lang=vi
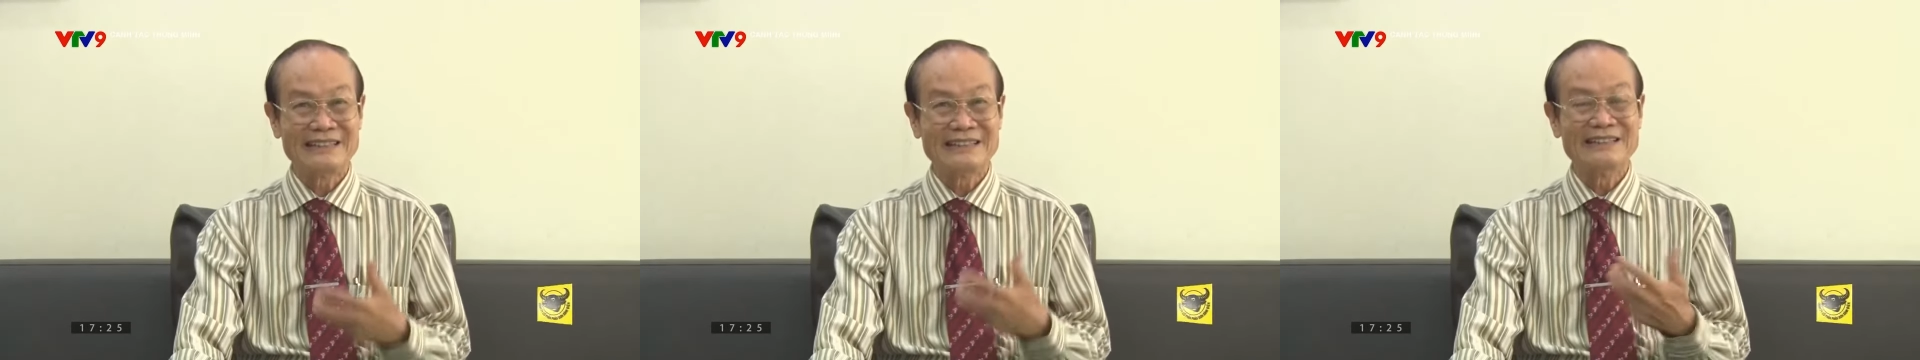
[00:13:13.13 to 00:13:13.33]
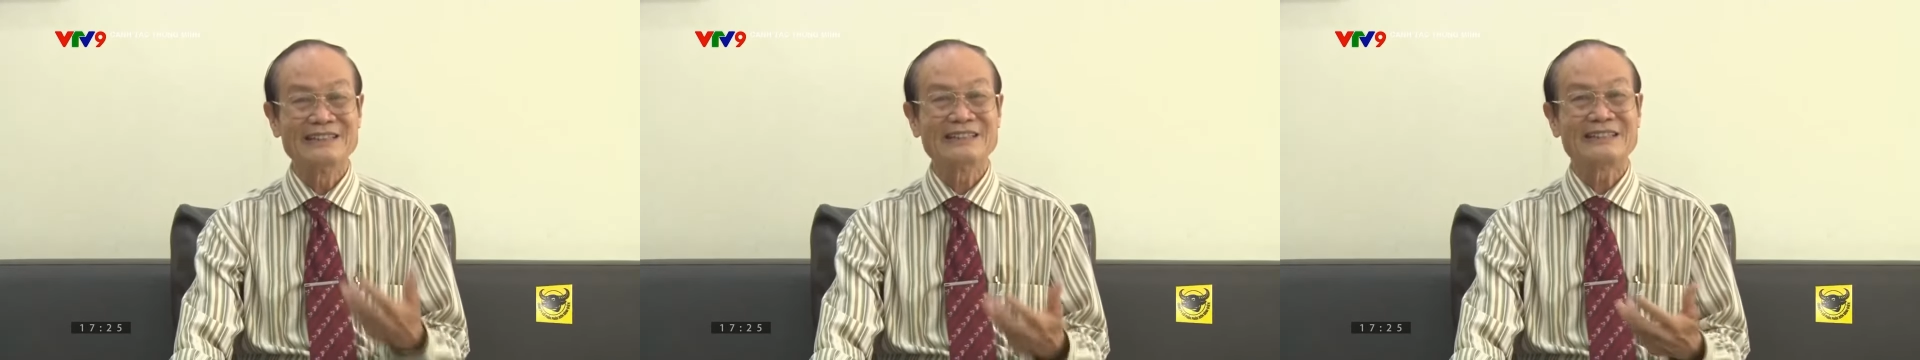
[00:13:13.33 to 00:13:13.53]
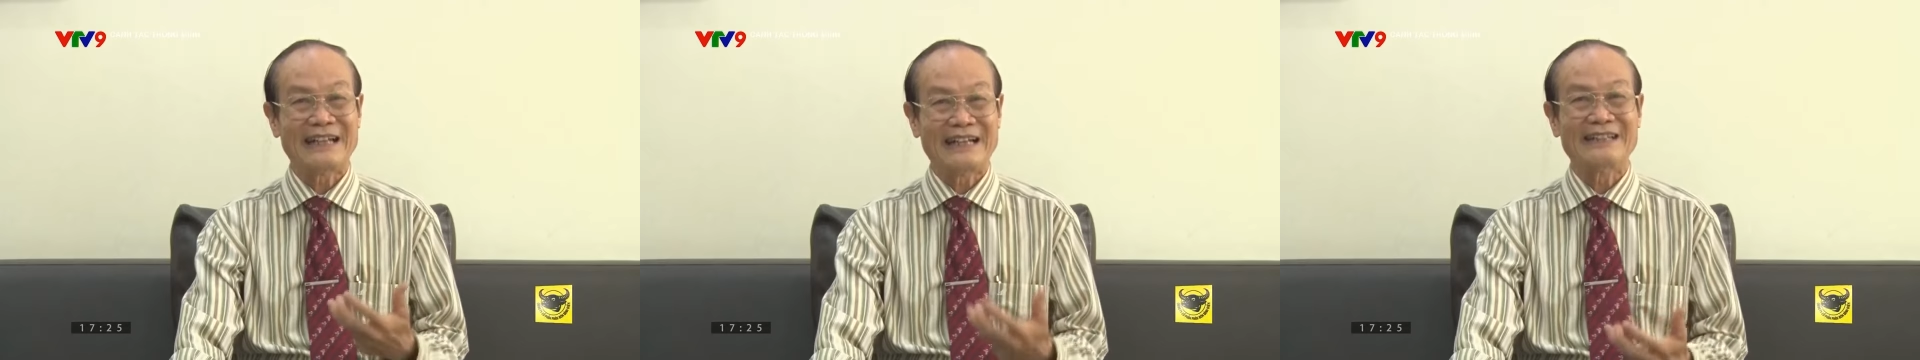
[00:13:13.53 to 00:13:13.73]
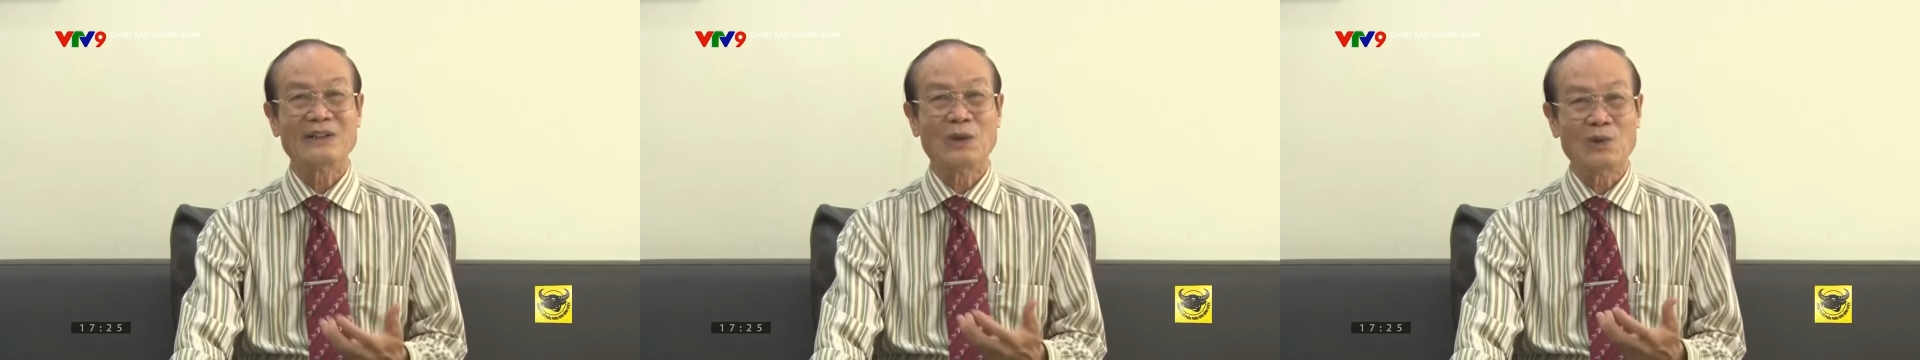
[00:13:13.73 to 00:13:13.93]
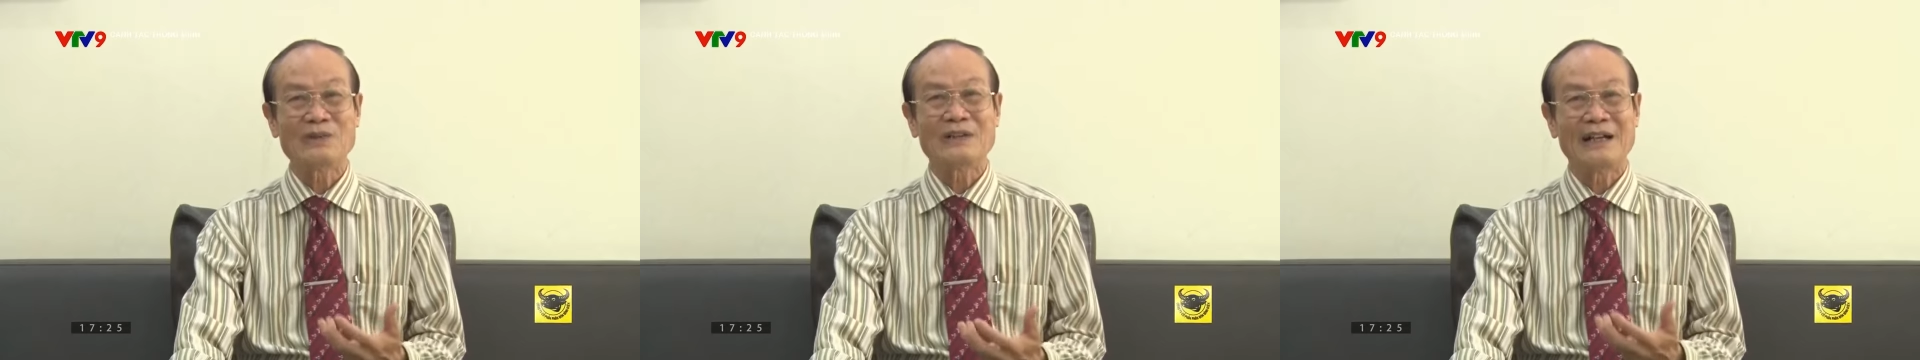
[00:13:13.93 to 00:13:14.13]
tưới nước đầy
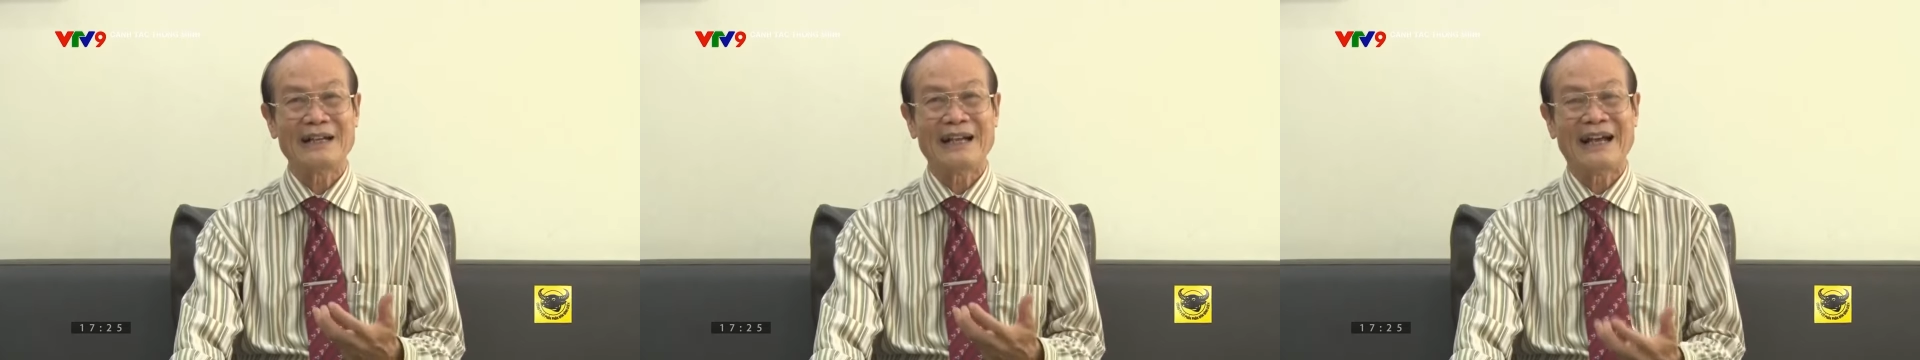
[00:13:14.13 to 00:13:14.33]
đủ trở